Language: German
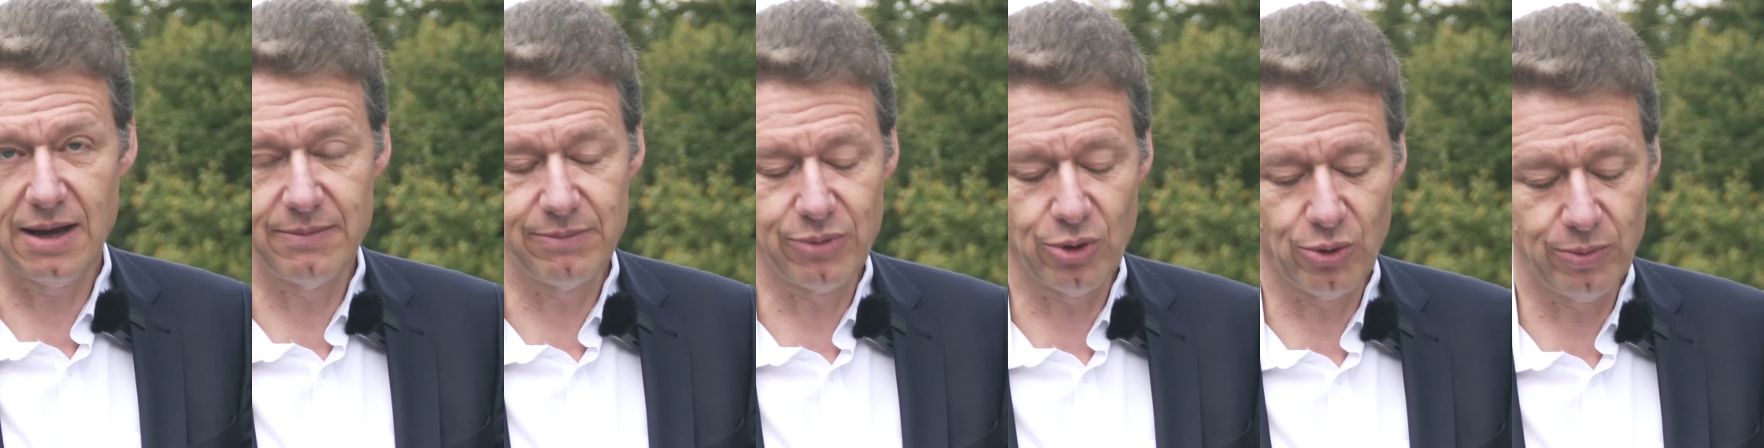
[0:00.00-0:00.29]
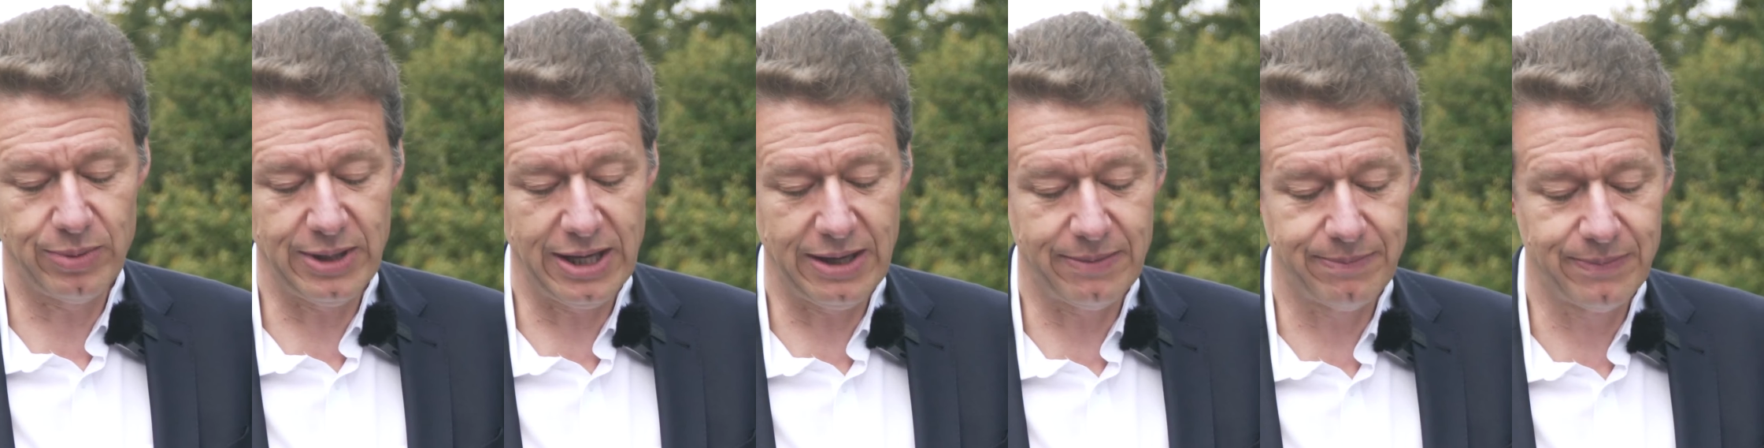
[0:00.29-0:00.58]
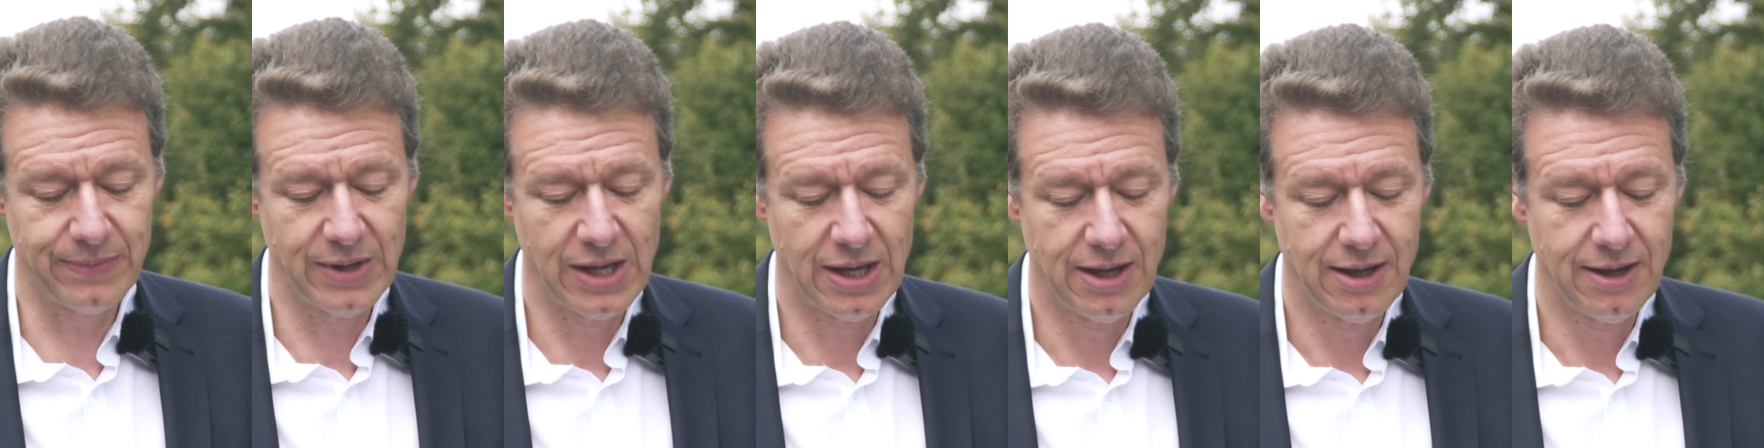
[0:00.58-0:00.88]
kein
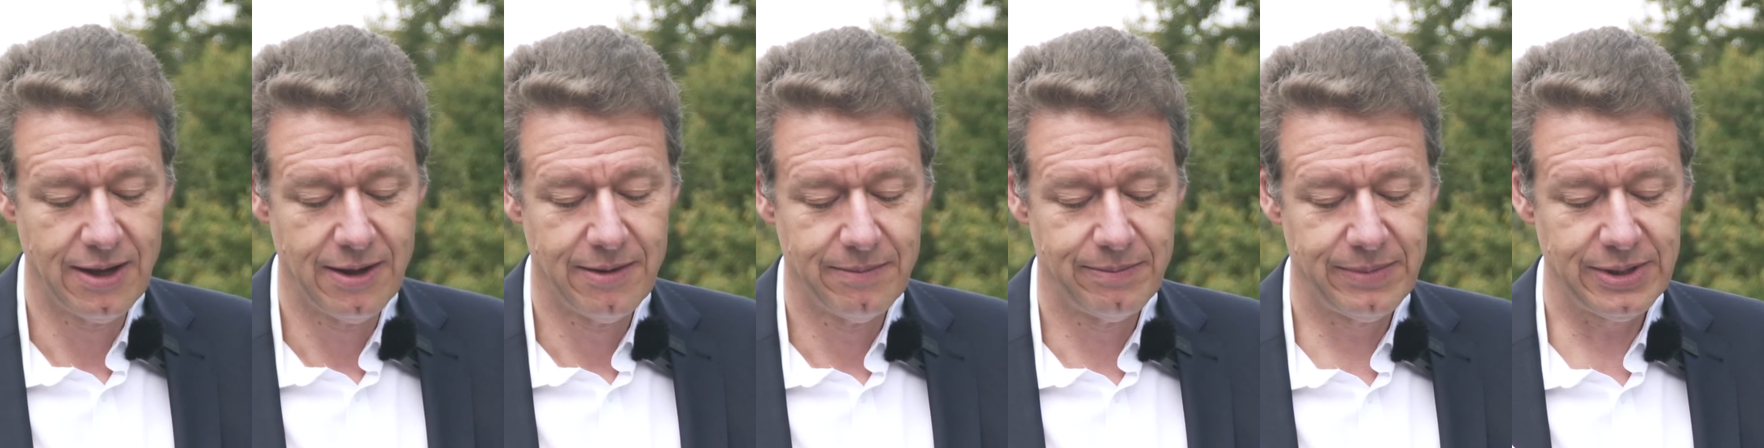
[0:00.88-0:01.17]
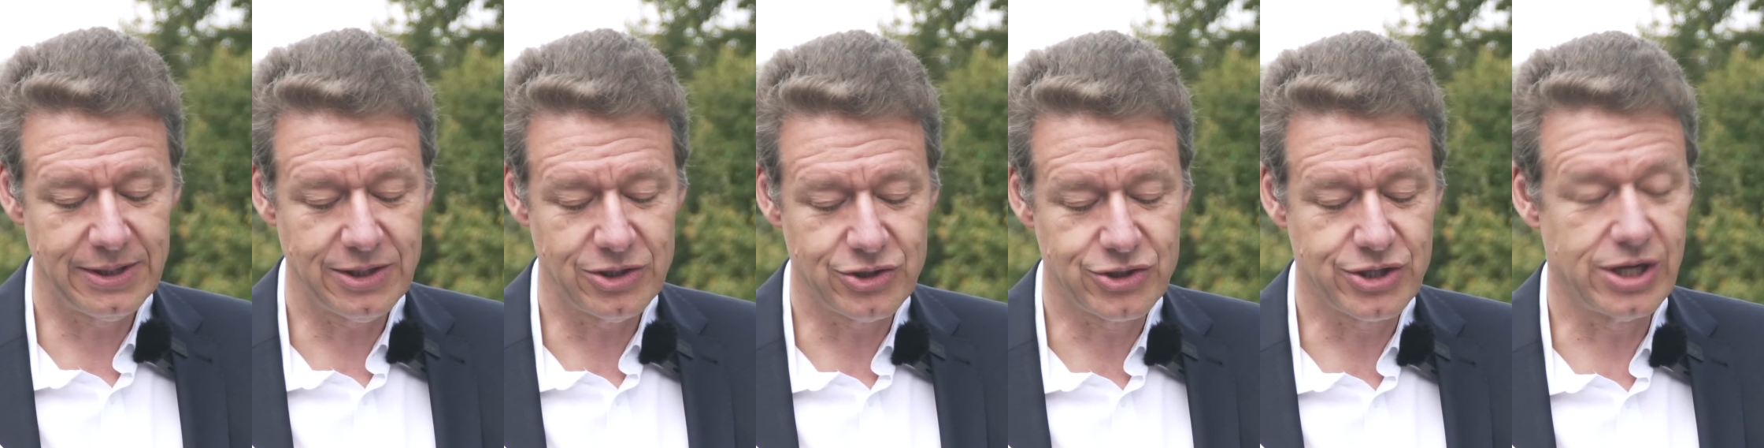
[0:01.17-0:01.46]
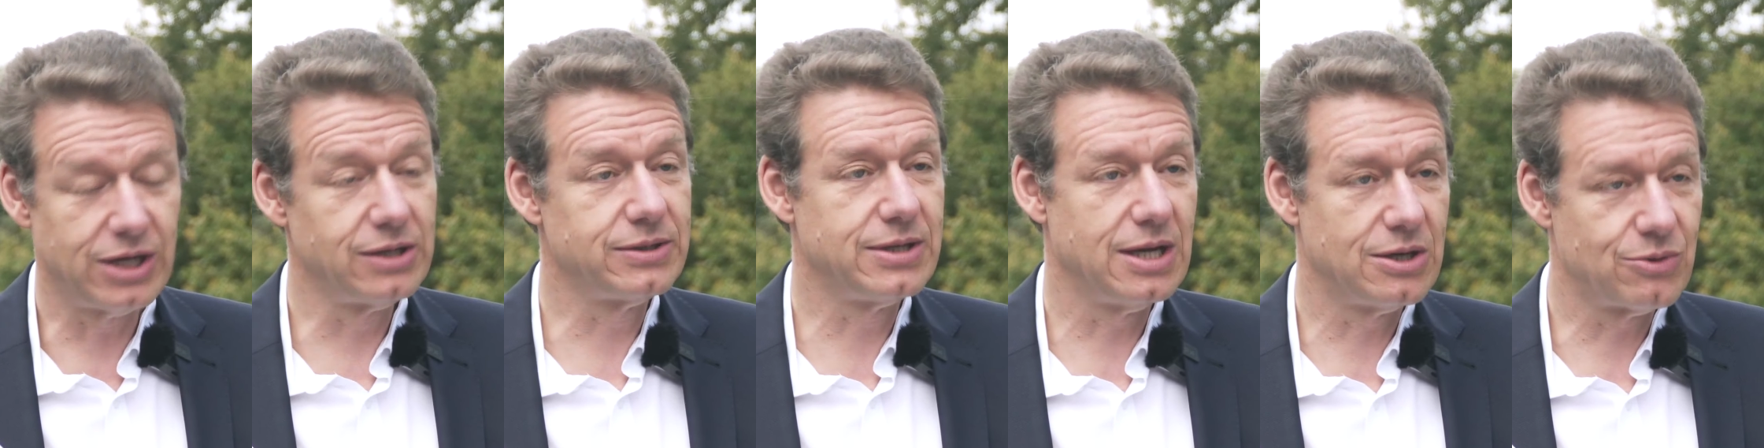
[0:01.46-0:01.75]
Problem mit den
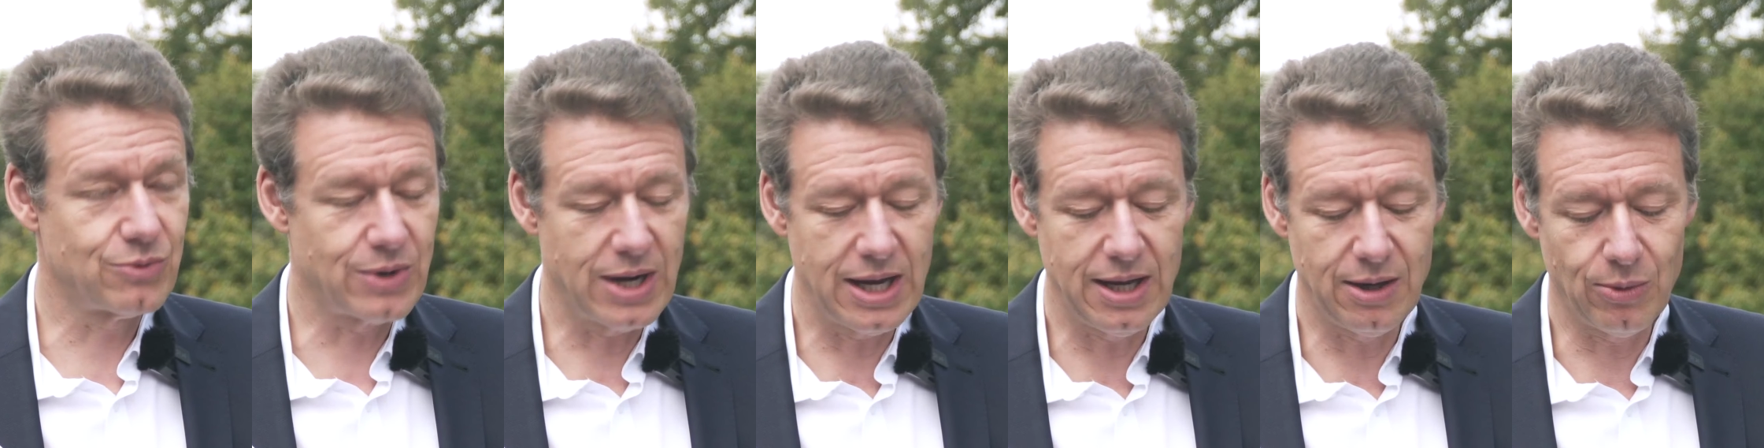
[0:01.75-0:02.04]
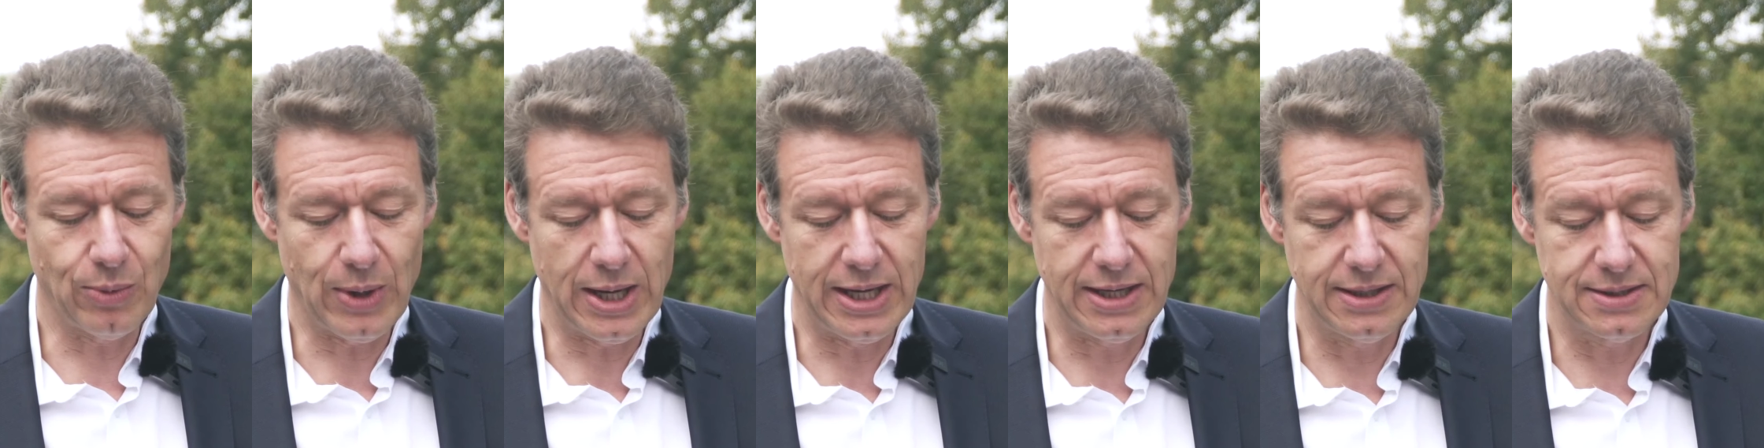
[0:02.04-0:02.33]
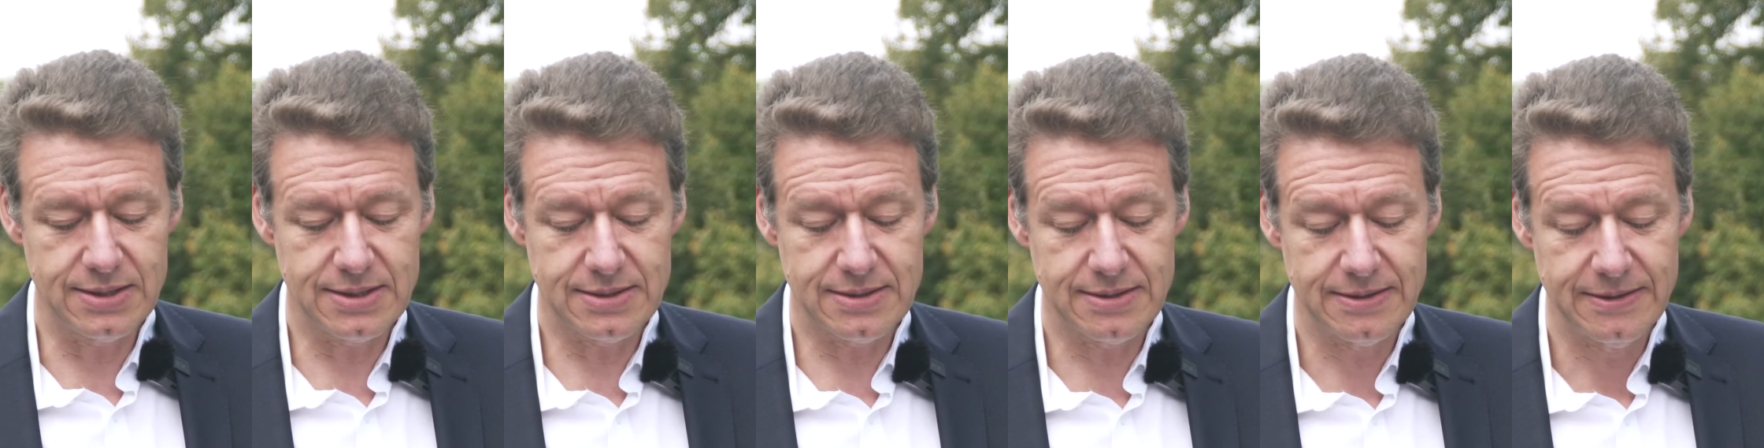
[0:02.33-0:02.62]
Chiltern
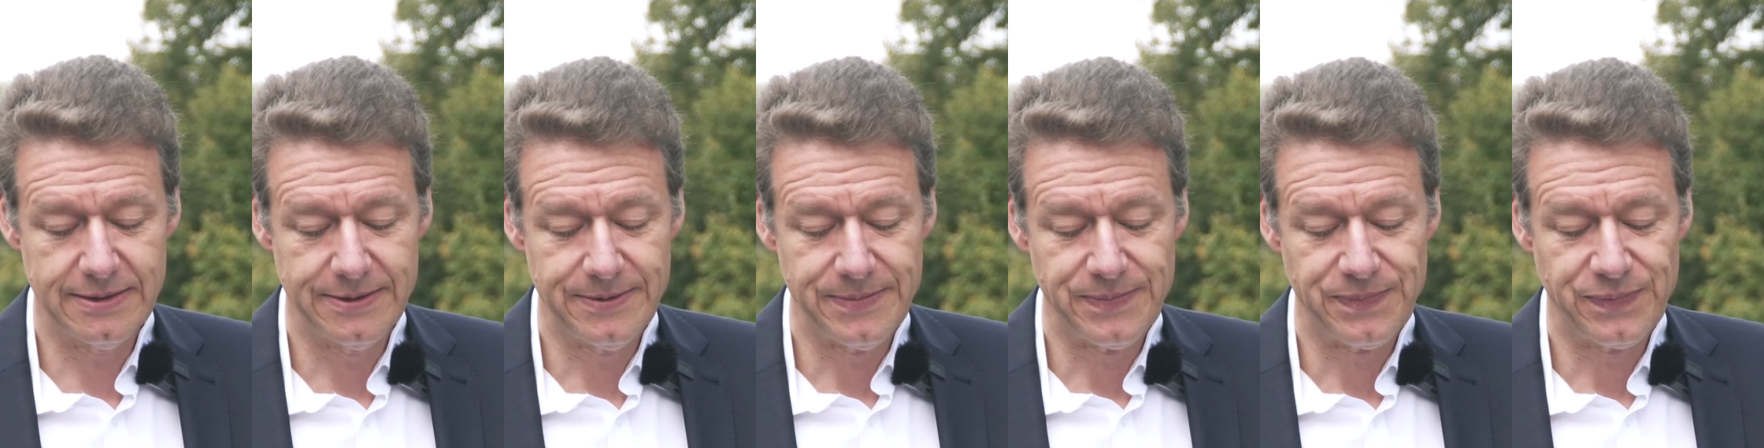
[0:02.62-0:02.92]
Railways,